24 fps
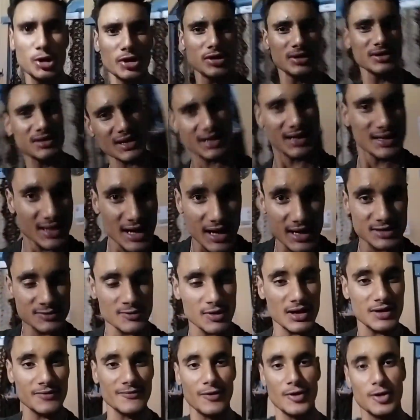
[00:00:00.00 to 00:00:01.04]
तो इतना ही था
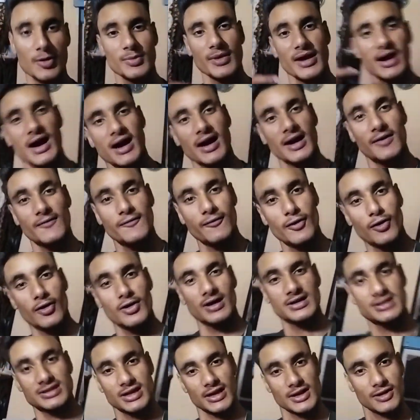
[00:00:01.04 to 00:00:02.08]
इस वाले ब्लॉग में अगर
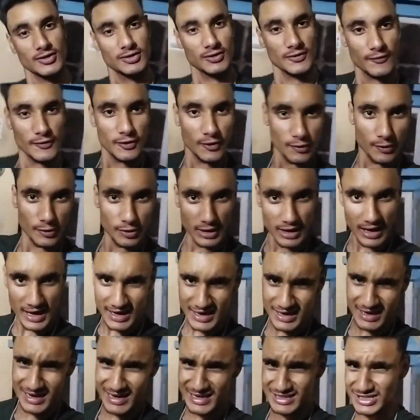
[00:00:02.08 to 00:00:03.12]
ब्लॉग अच्छा लगा तो ब्लॉग को
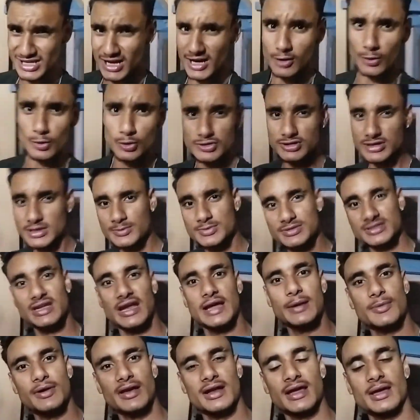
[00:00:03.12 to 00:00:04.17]
लाइक करके चैनल को
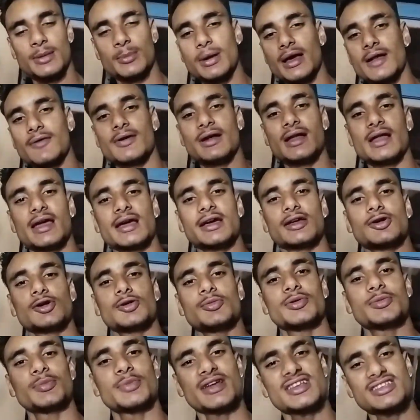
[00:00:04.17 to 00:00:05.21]
सब्सक्राइब करके बेल वाले आइकन
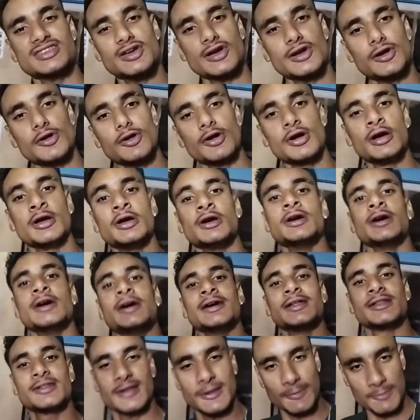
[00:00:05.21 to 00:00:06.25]
को भी प्रेस कर लो
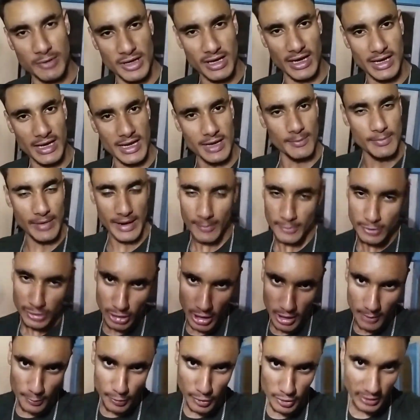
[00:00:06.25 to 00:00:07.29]
तब तक के लिए मैं
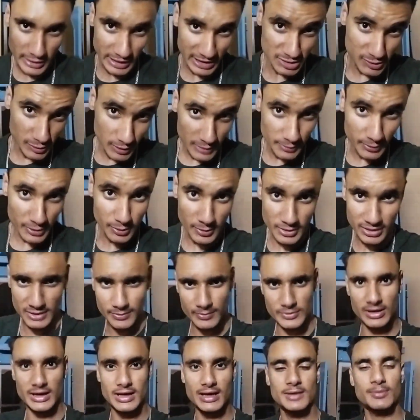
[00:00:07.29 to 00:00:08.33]
मिलता हूँ आपको नेक्स्ट वाली वीडियो में
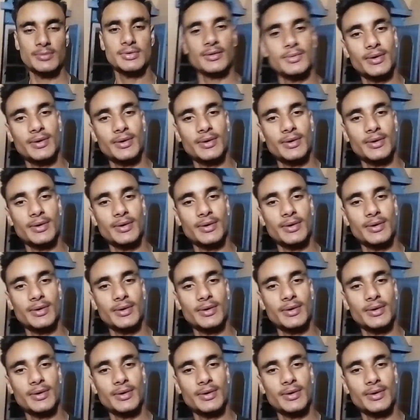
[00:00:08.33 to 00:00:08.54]
तब तक के लिए